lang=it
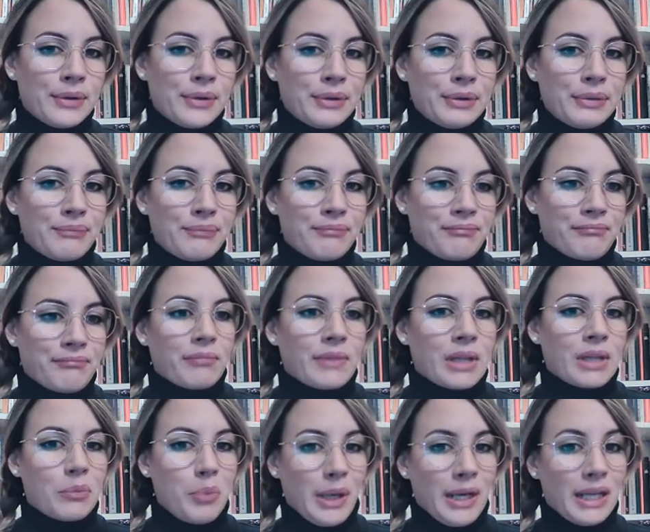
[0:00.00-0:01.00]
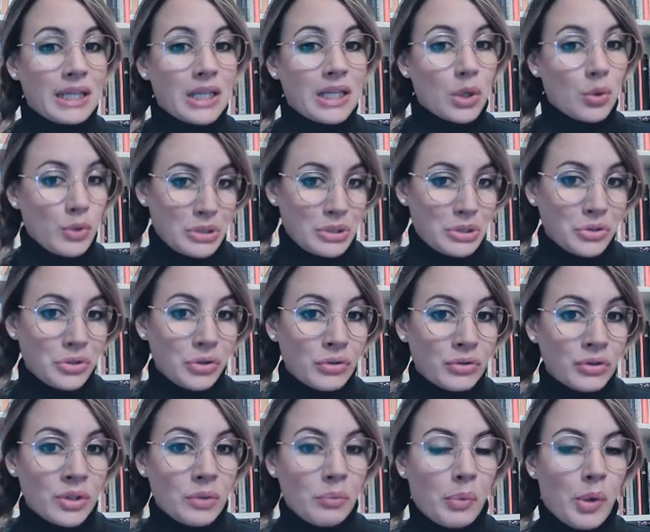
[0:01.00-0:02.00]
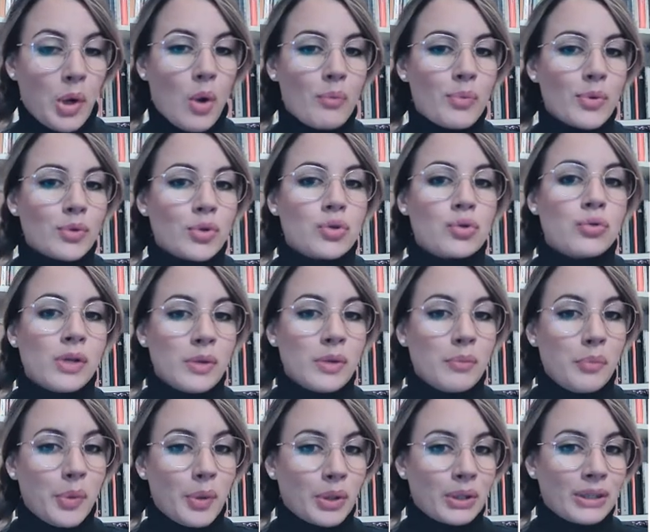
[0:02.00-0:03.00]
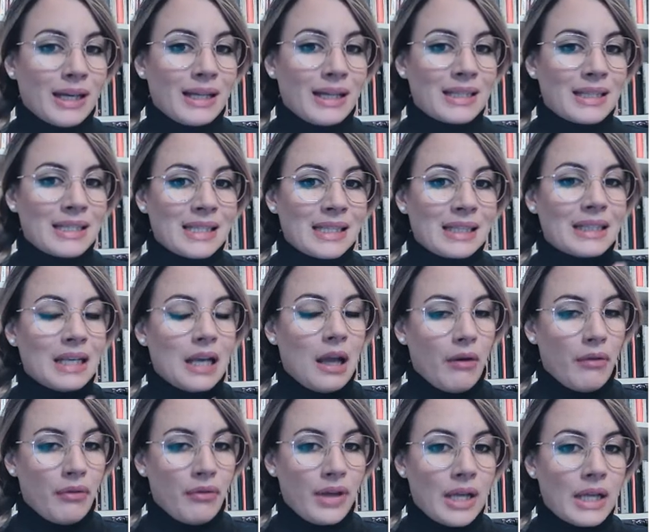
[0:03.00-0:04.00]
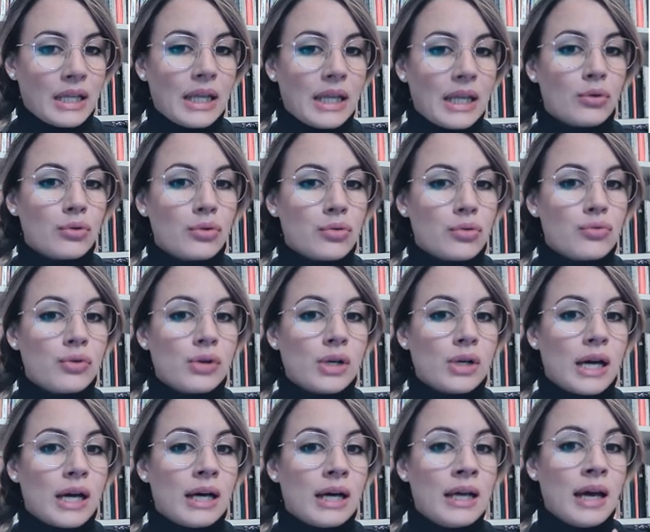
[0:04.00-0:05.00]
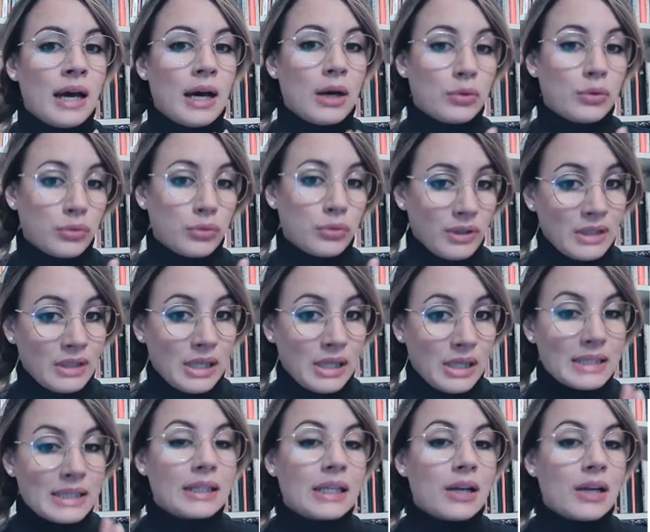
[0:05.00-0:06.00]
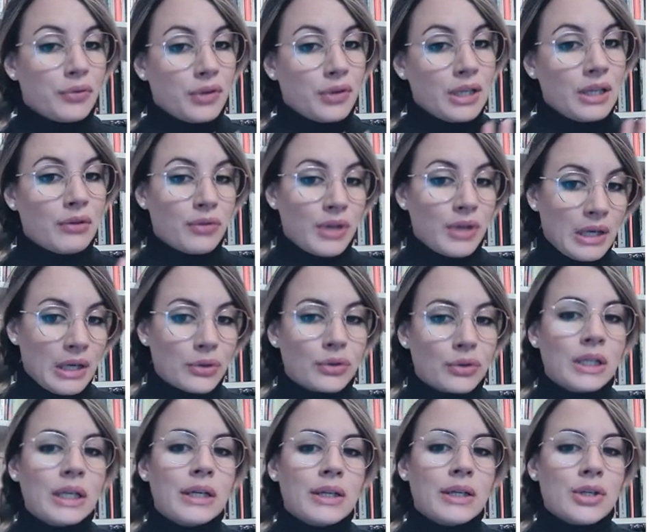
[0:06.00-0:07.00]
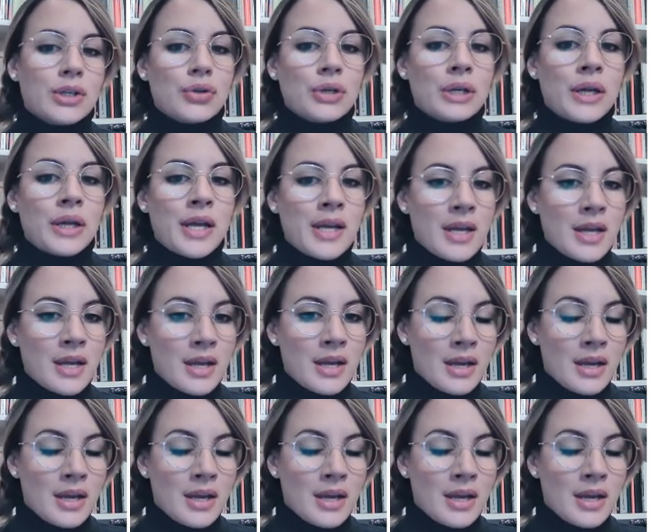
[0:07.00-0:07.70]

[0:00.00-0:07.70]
ehm, parecchie questioni proprio sull'importanza della fede, fede o sulla autorevolezza della fede a fianco della ragione.